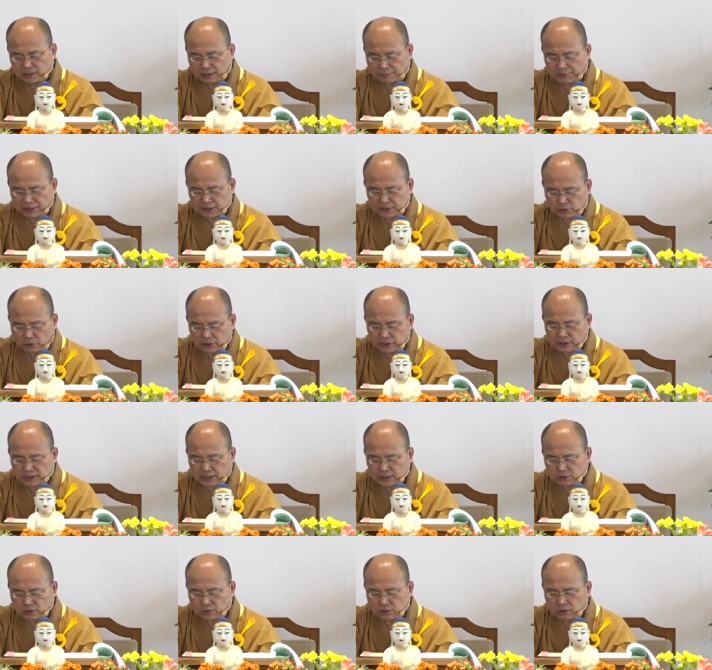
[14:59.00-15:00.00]
那么所以
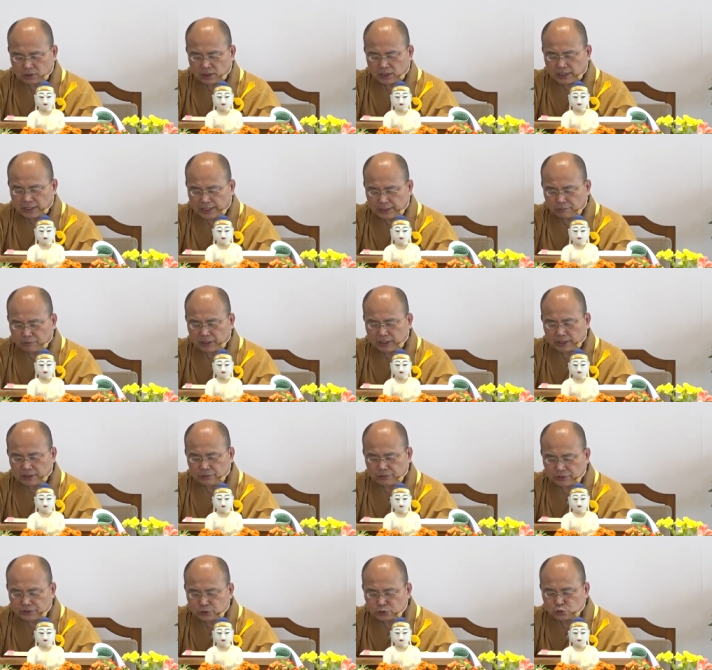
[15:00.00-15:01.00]
他说，因为
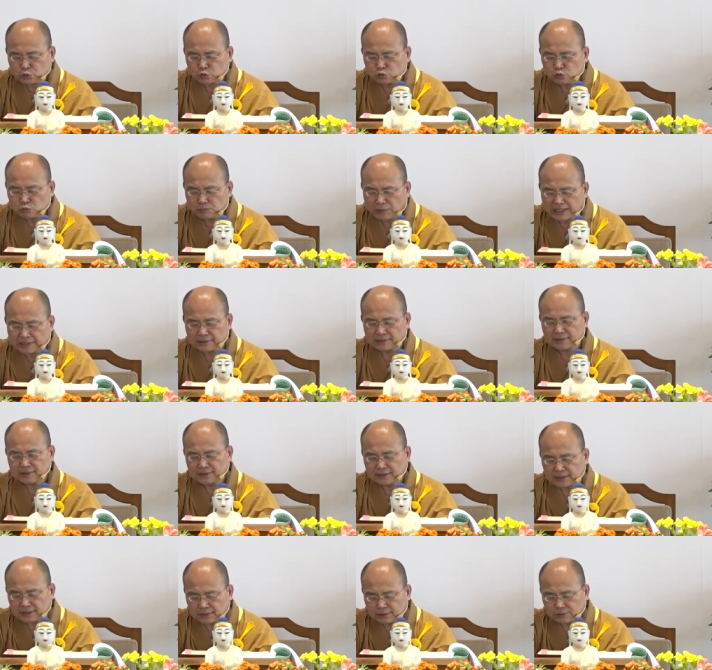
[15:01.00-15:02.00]
于诸
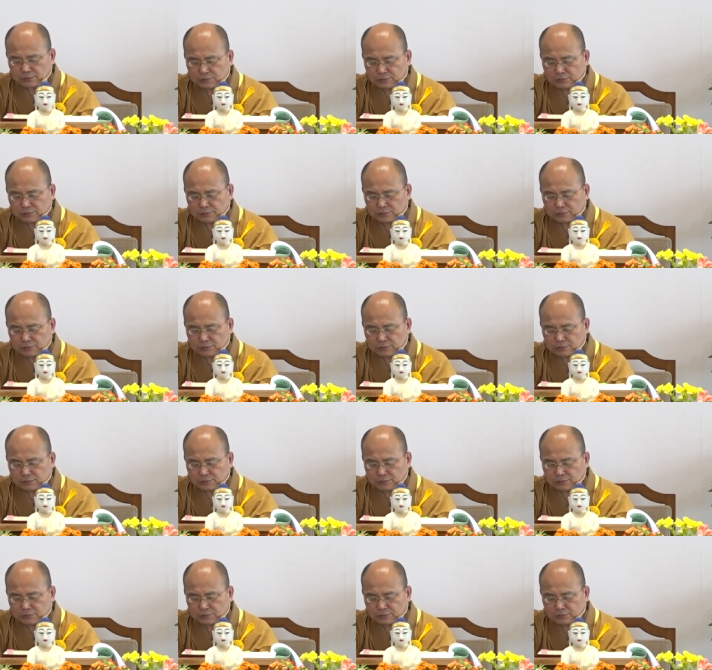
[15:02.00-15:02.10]
慢得